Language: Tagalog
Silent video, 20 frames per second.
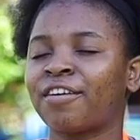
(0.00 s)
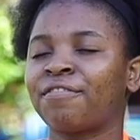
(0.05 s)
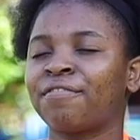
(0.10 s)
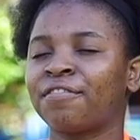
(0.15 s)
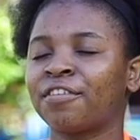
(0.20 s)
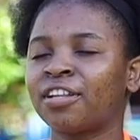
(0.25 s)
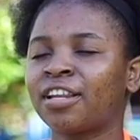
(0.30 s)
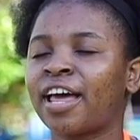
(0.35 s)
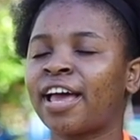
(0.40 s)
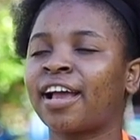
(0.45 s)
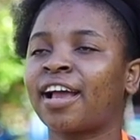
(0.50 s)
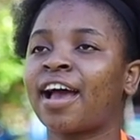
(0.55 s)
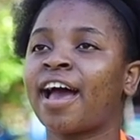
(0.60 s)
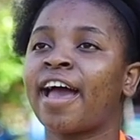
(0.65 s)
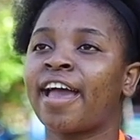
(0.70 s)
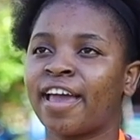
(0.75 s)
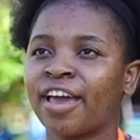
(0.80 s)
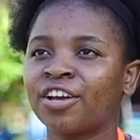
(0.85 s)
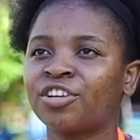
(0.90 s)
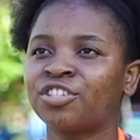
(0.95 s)
I feel like
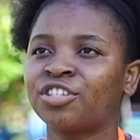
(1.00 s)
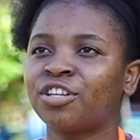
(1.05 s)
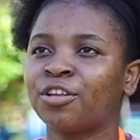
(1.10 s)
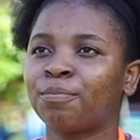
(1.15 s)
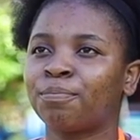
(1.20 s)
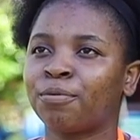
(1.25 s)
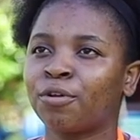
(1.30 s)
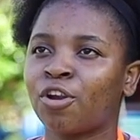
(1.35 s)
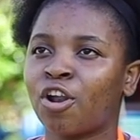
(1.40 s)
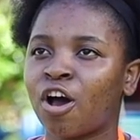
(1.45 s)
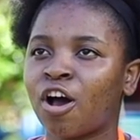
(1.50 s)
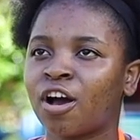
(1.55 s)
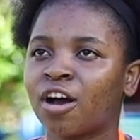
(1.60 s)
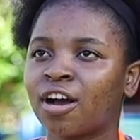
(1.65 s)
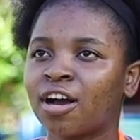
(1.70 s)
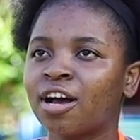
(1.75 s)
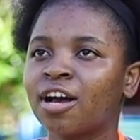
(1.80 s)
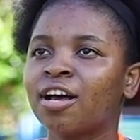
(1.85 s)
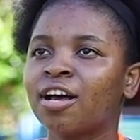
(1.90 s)
I actually belong.